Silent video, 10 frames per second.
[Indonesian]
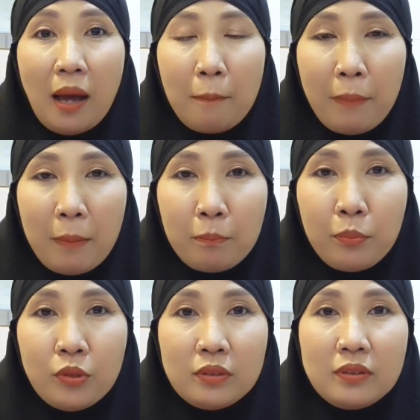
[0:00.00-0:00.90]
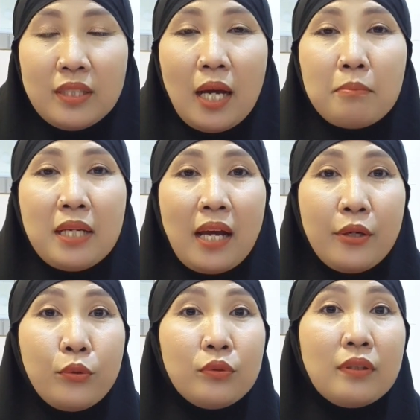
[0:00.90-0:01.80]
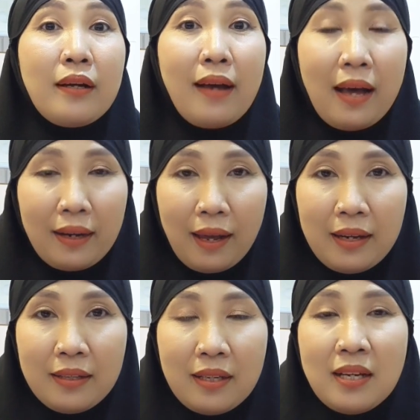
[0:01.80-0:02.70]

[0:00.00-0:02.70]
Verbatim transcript: apapun yang mengandung karat,